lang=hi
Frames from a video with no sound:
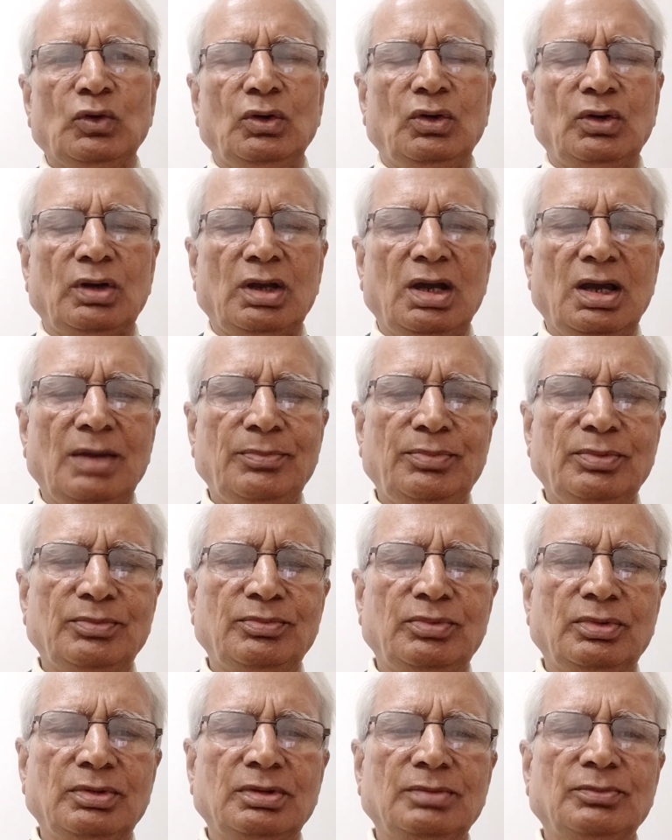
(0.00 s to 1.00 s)
और आप
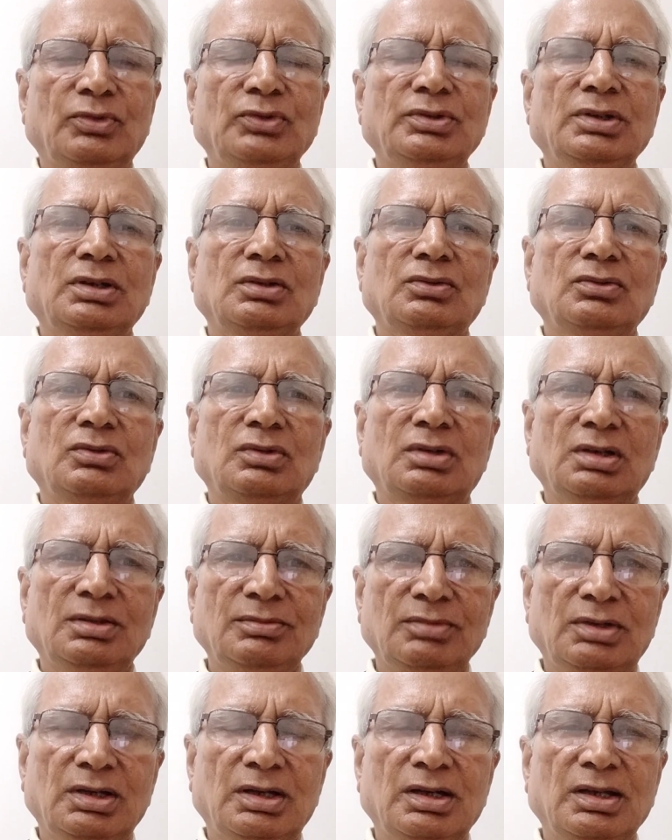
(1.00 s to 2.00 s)
भोजन को
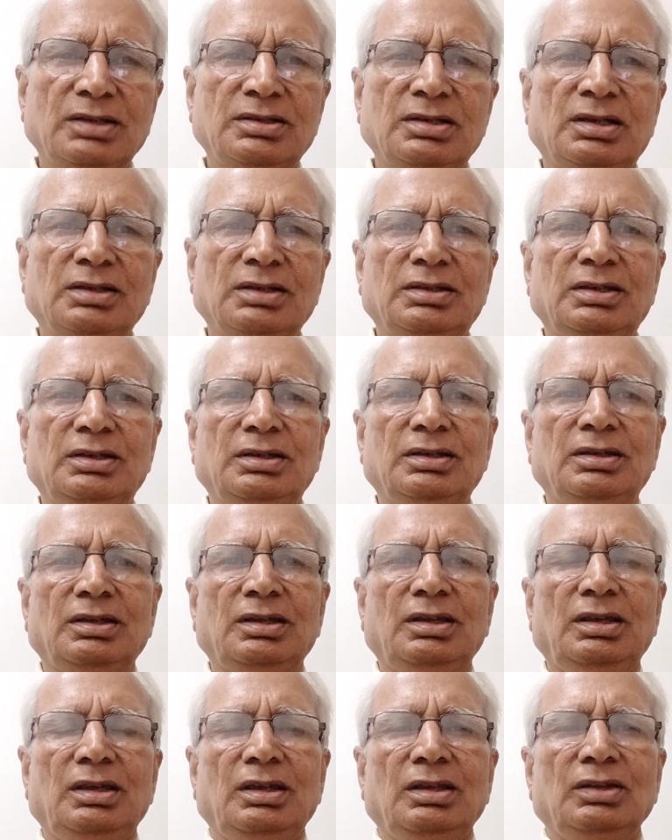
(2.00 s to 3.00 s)
कम करना चाहते हैं
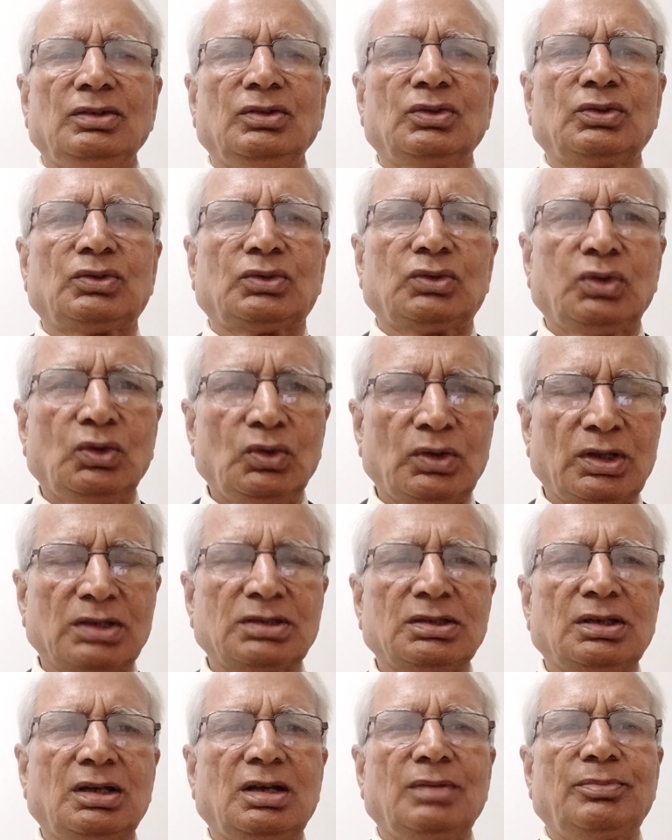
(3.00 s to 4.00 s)
तो थोड़ा
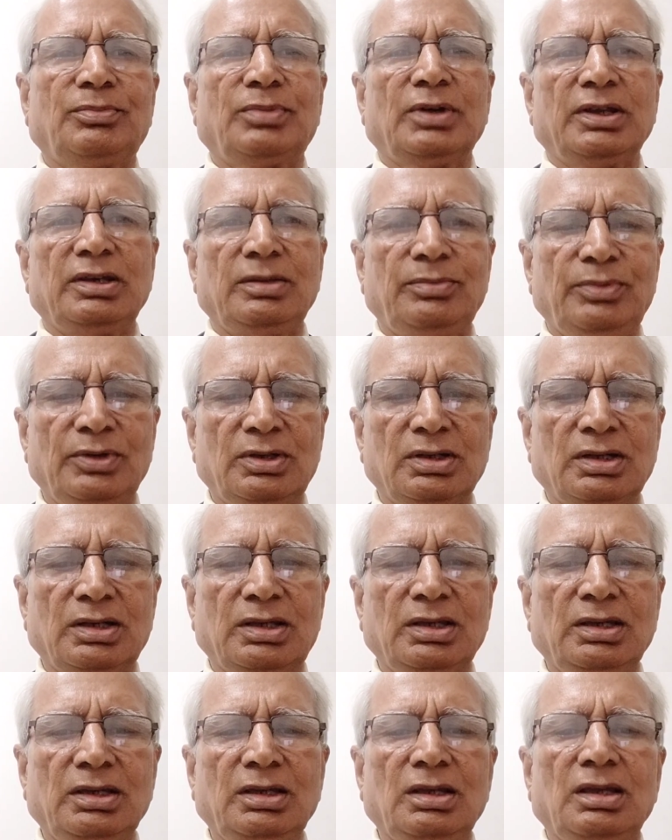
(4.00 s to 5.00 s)
सा आप पानी पी
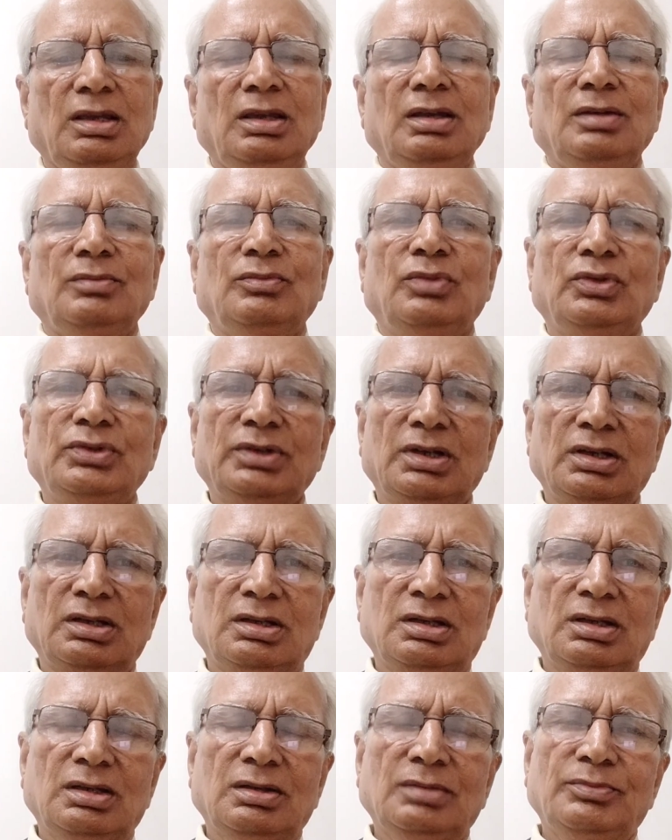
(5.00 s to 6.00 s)
करके भोजन
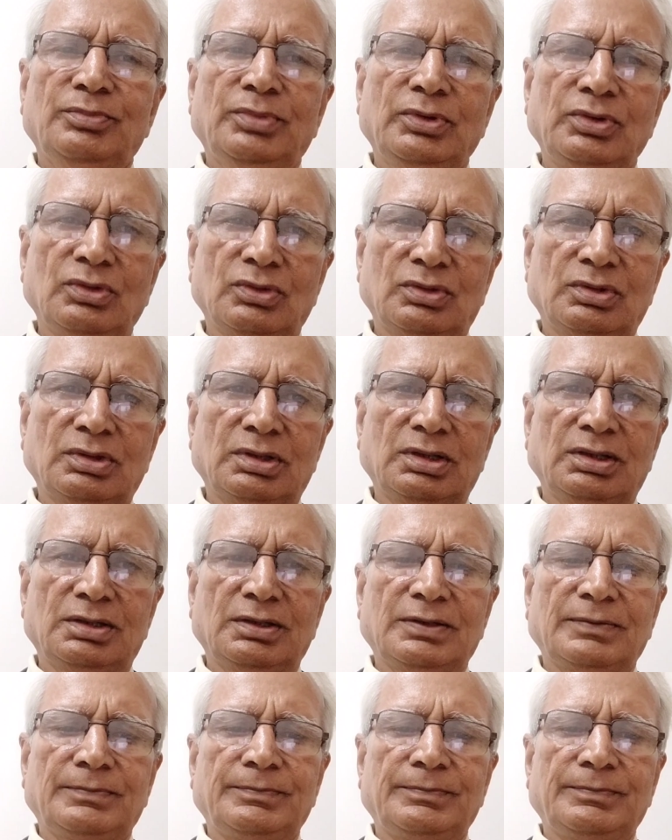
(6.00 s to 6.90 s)
का प्रयोग करें